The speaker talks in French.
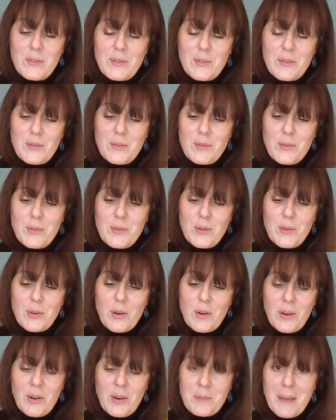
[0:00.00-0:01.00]
deux
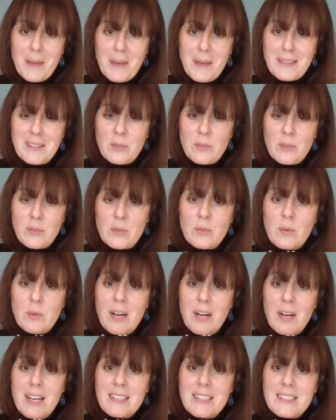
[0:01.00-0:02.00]
grandes parties de nous
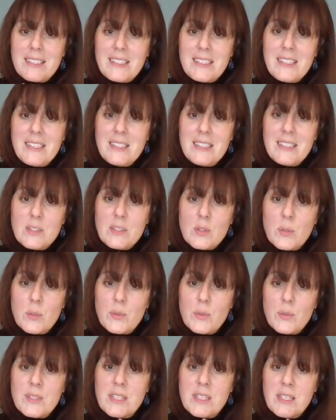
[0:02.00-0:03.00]
qui
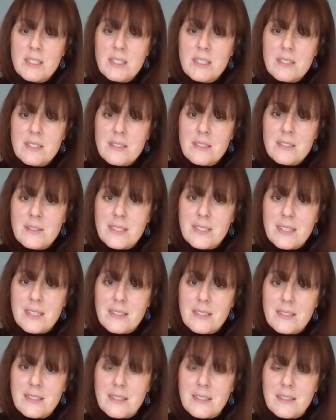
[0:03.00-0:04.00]
s'opposaient sans
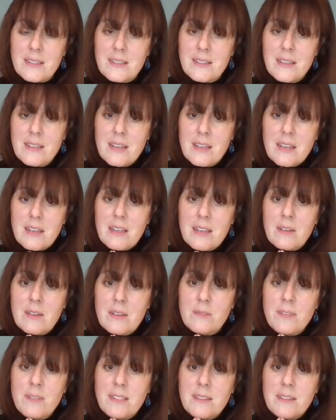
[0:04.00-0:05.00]
cesse. Et en
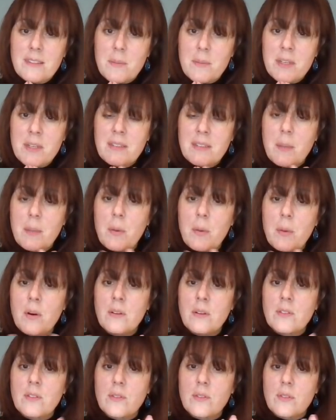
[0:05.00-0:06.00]
fait, c'est bien
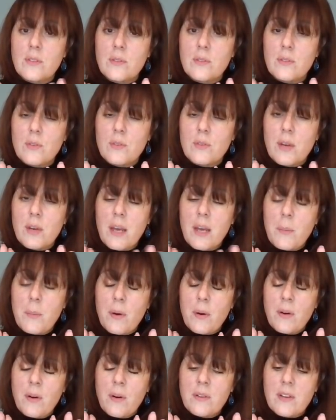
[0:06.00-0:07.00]
d'apprendre, de,
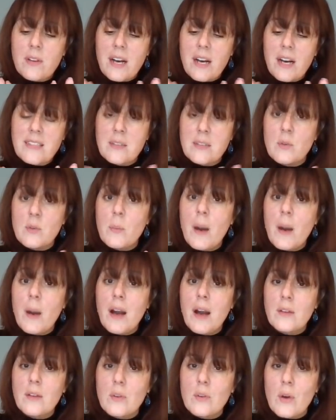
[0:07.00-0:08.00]
réapprendre à ces deux
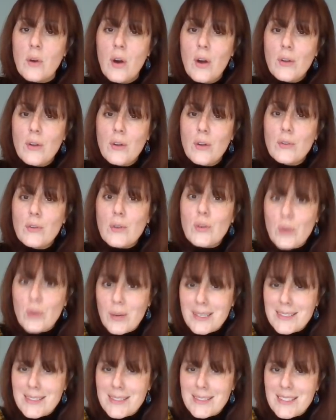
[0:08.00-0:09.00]
parts de
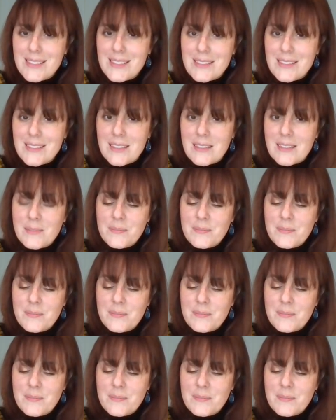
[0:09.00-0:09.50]
coexister.